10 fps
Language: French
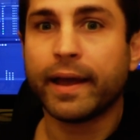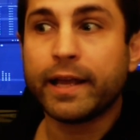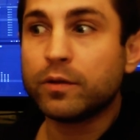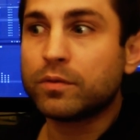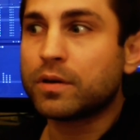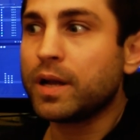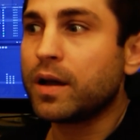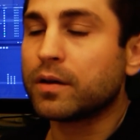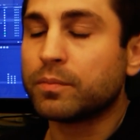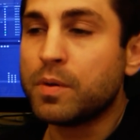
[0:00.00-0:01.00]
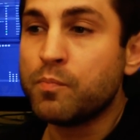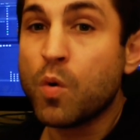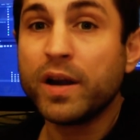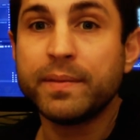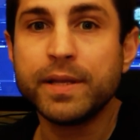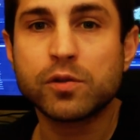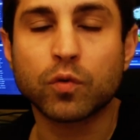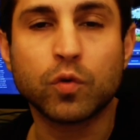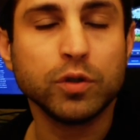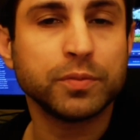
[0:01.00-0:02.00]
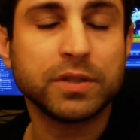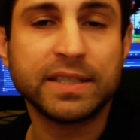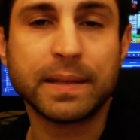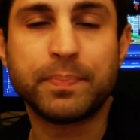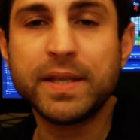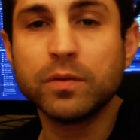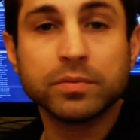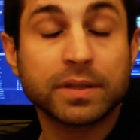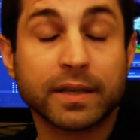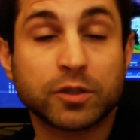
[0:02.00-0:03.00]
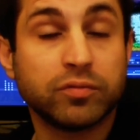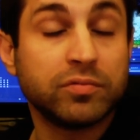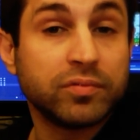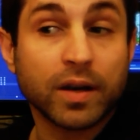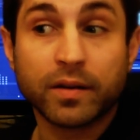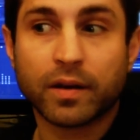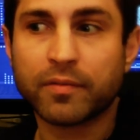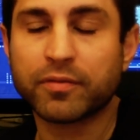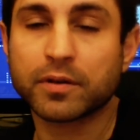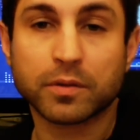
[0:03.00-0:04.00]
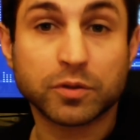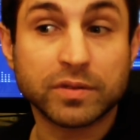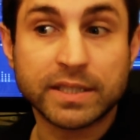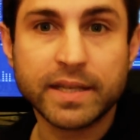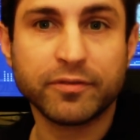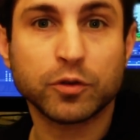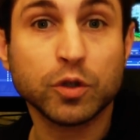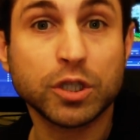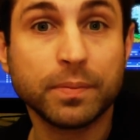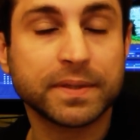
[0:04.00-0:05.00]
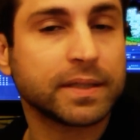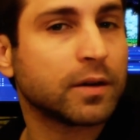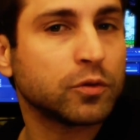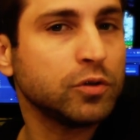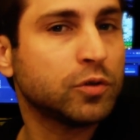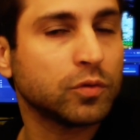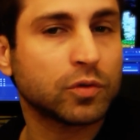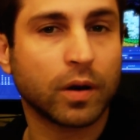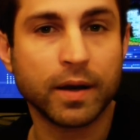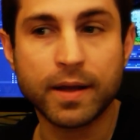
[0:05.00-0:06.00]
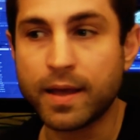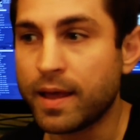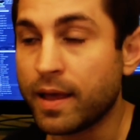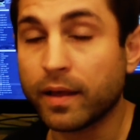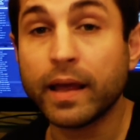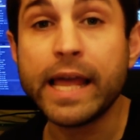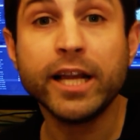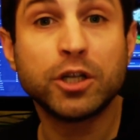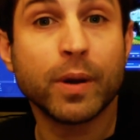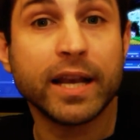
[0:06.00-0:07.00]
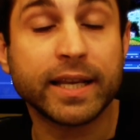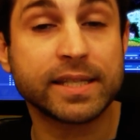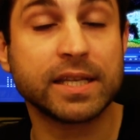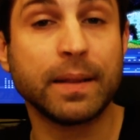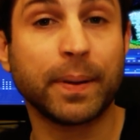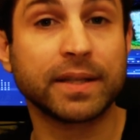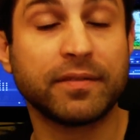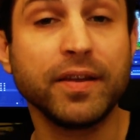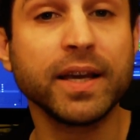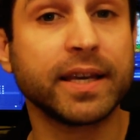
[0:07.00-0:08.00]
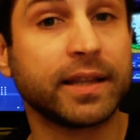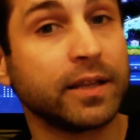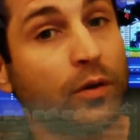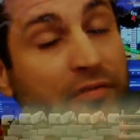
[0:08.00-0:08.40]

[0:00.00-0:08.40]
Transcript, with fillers: Et donc là, même moi limite sur le coup, je me suis dit c'est bidon ça, comme je vous disais, Photoshop c'est en deux secondes quoi. Et Joël, qu'est-ce qu'il est parti faire, qui était dans